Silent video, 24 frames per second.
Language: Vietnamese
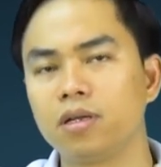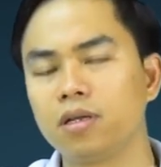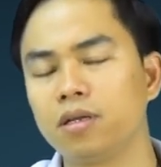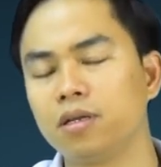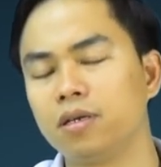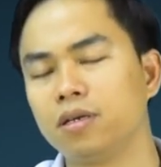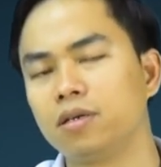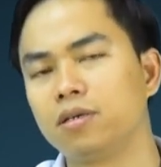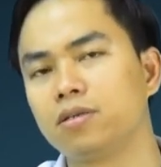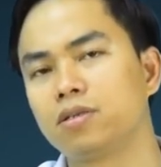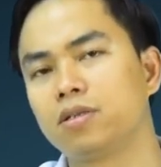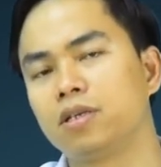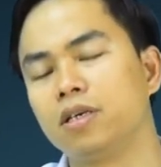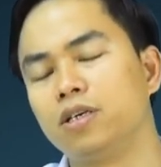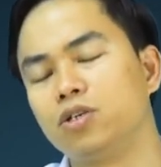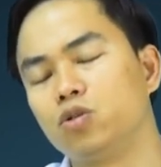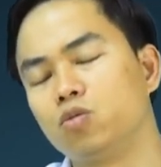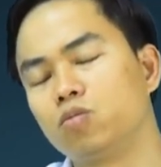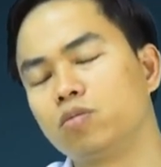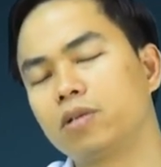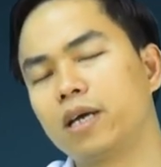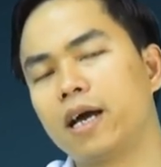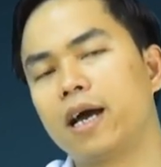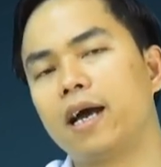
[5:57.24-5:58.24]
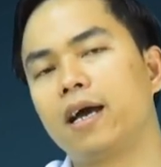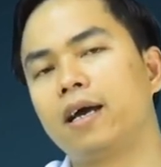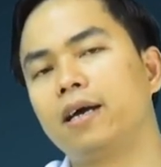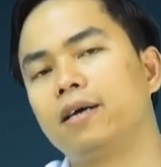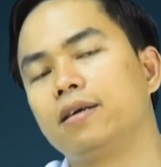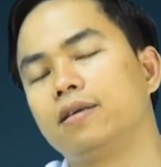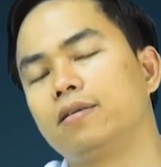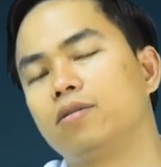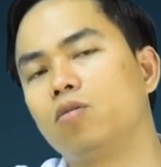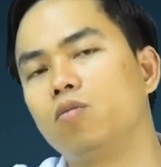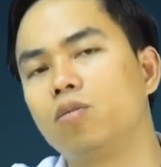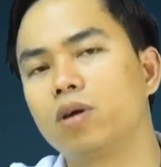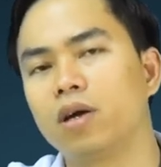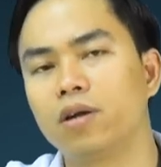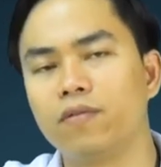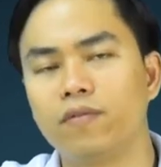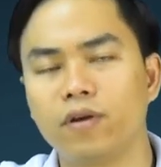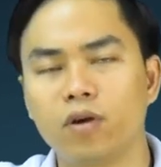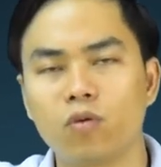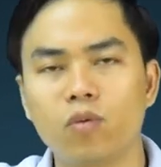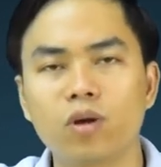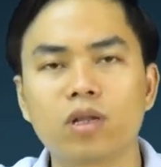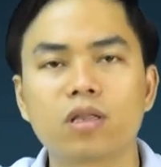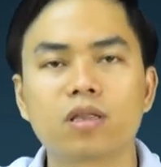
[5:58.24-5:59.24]
Đấy, thì chúng ta cũng cần
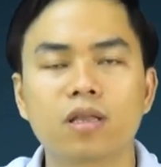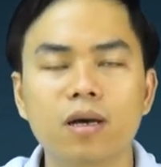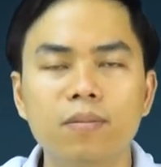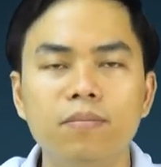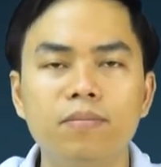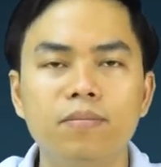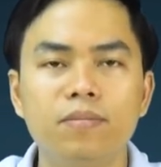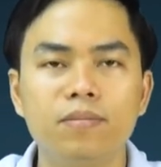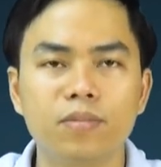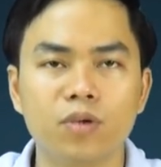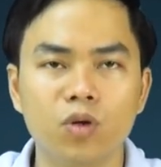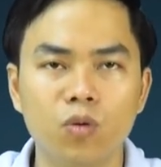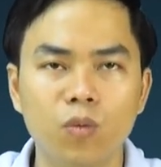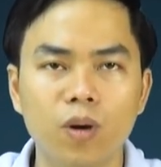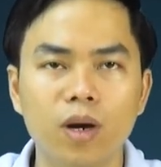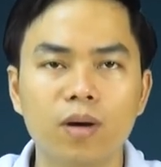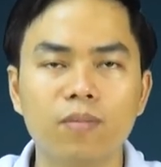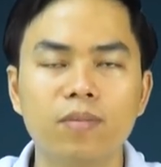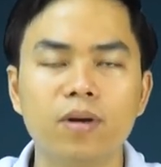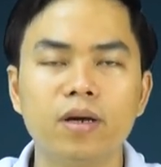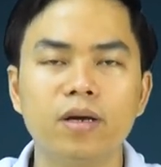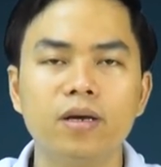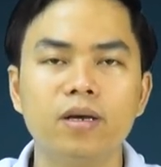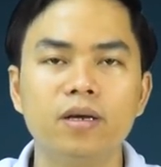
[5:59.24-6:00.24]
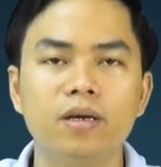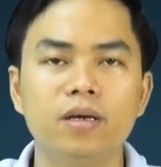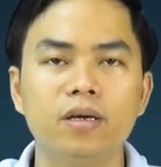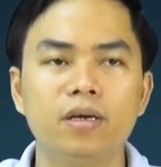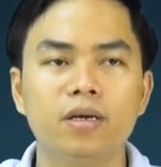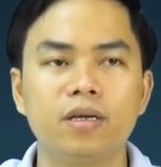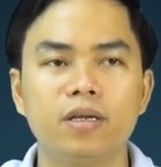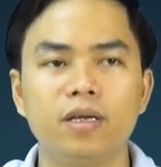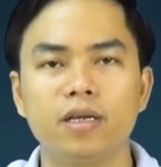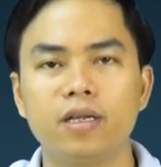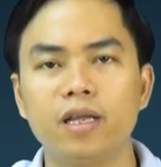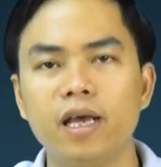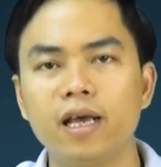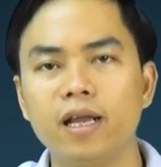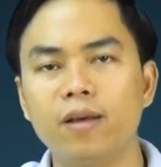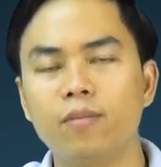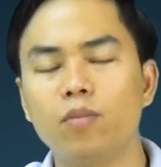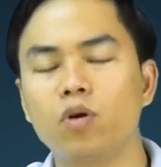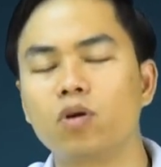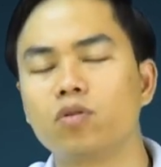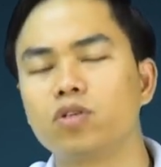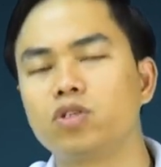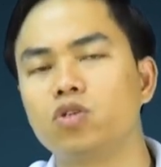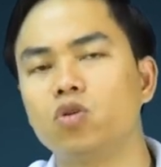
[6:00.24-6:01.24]
phải quan tâm đúng không thế đây là
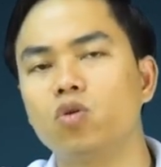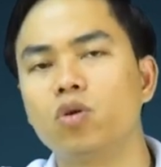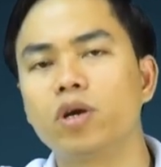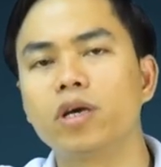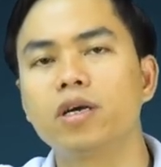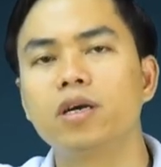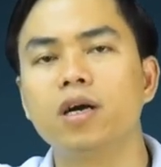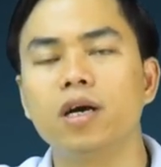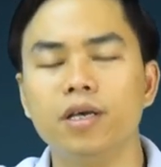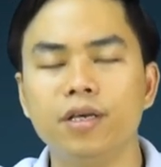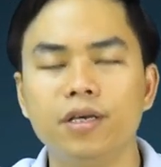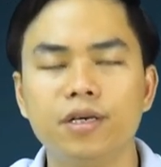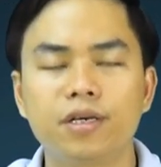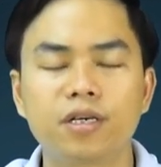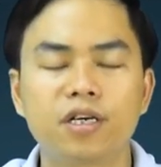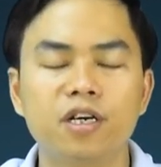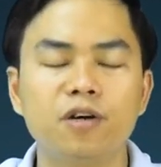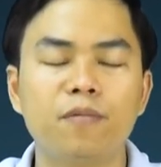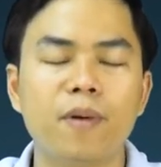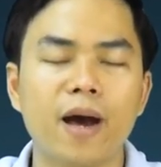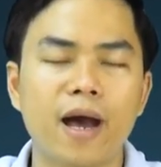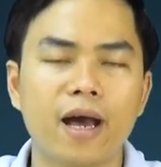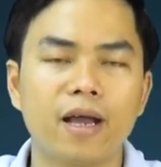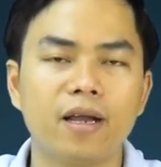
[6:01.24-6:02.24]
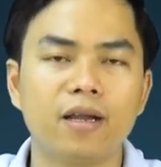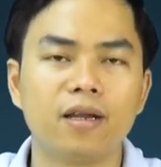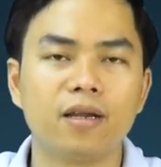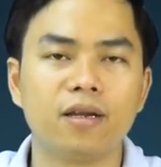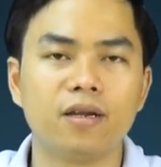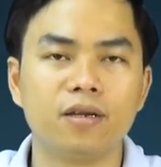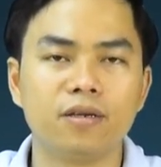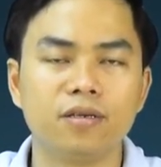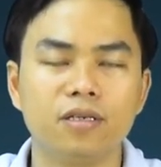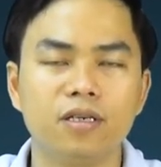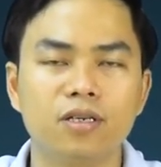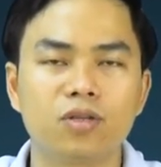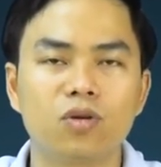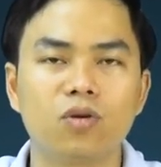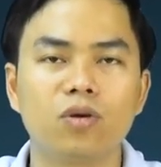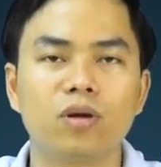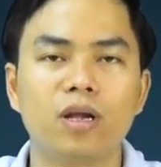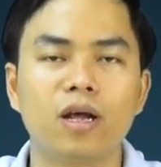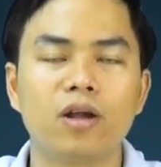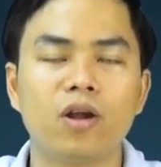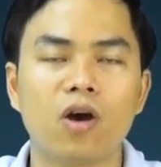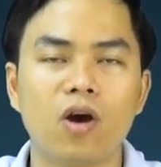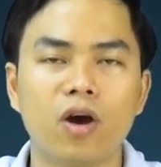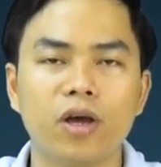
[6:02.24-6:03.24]
một số cái gợi ý cơ bản như tôi
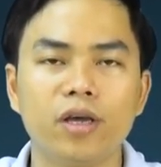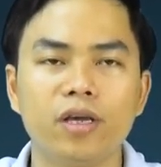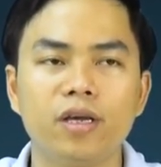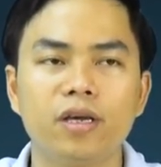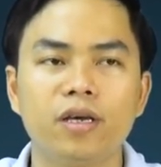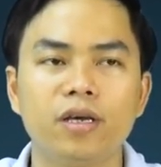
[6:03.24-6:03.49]
đã nói